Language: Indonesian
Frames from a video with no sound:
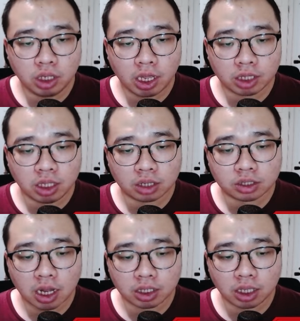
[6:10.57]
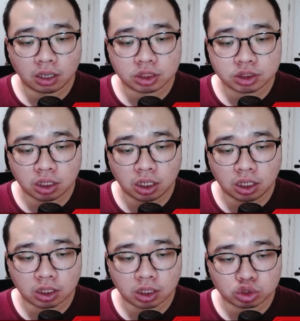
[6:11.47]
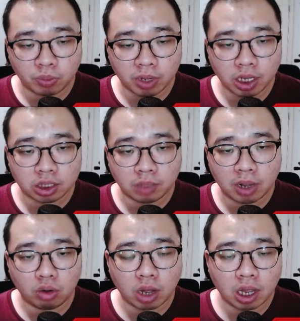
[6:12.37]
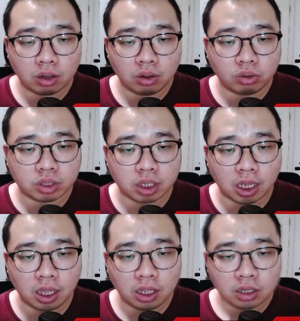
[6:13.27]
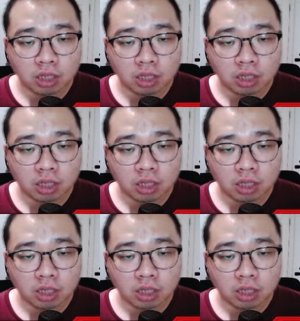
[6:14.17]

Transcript: di headgear terakhir di sini kita coba lihat di bawah. Oke.